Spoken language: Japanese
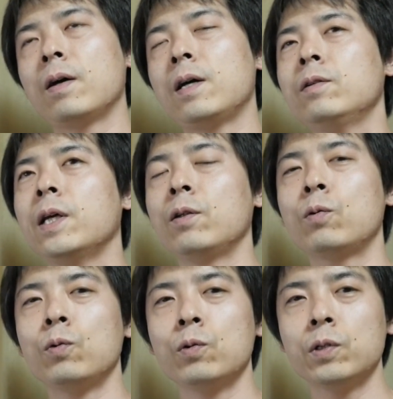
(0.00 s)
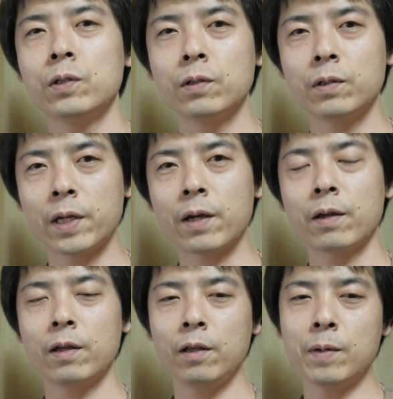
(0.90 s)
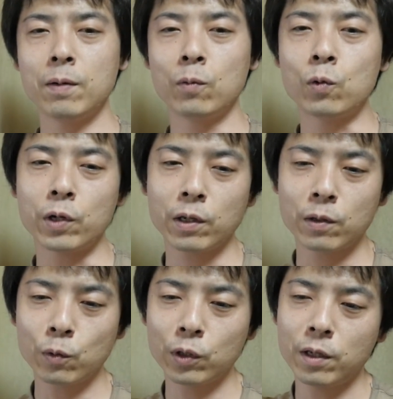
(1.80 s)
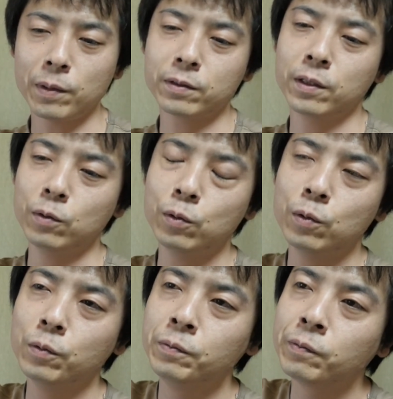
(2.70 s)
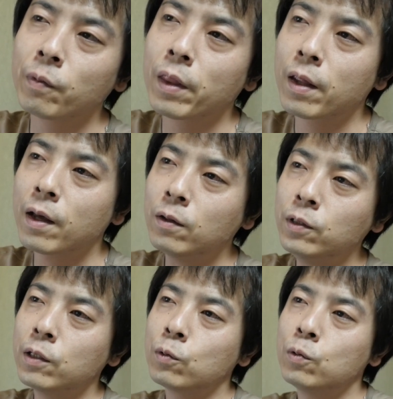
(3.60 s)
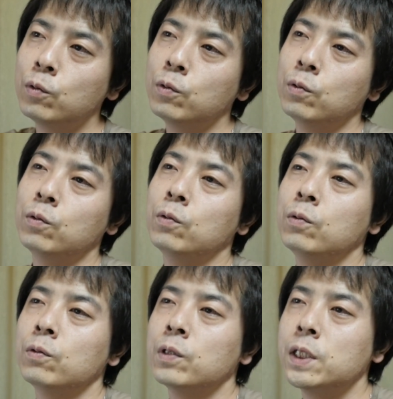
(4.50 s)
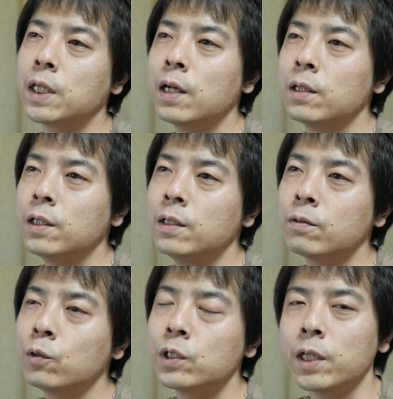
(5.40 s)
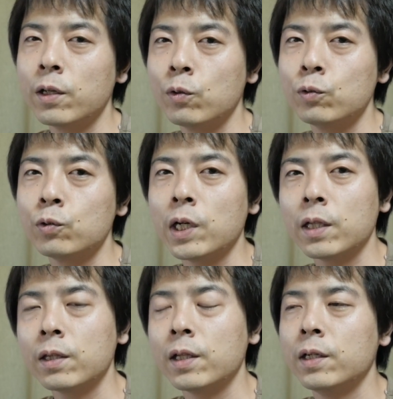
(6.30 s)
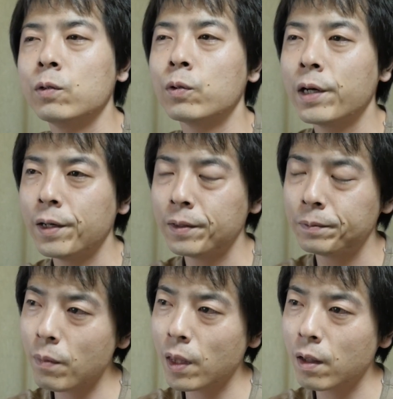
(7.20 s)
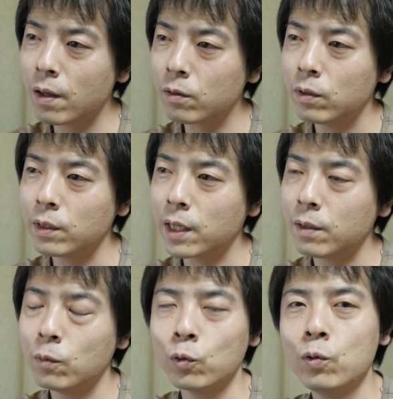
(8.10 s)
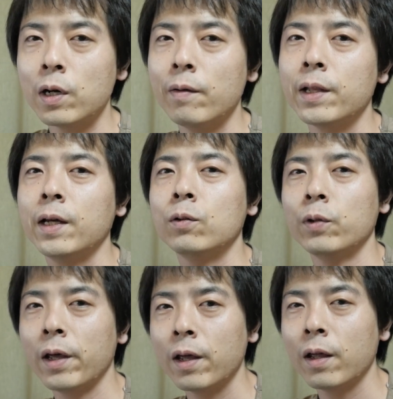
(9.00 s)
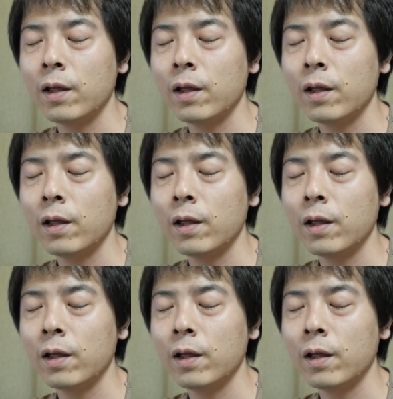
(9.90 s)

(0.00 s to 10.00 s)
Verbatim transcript: ある程度こうね今はもうこれ撮ってますけど、ある程度こう時間に少しね余裕があったりとか、あとはなんか物を買わないとね